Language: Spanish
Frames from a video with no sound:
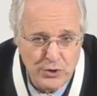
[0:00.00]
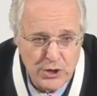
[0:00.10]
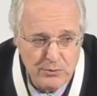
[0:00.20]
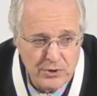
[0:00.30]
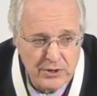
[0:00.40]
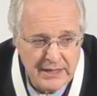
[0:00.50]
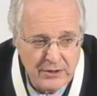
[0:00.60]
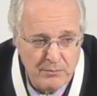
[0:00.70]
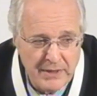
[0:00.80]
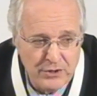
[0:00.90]
y cómo está
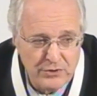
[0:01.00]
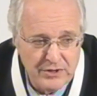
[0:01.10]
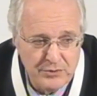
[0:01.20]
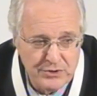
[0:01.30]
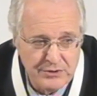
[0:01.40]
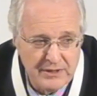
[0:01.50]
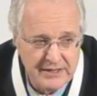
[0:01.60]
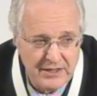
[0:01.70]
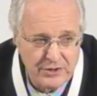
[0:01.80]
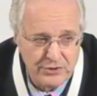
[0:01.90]
don Mario contribuyendo al
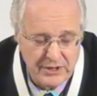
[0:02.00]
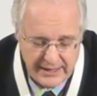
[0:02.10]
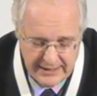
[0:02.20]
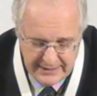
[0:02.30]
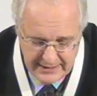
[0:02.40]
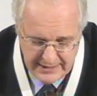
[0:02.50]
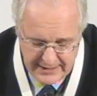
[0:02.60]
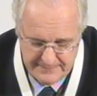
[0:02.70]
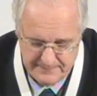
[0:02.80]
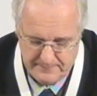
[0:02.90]
desarrollo de
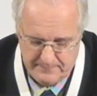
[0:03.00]
Argentina.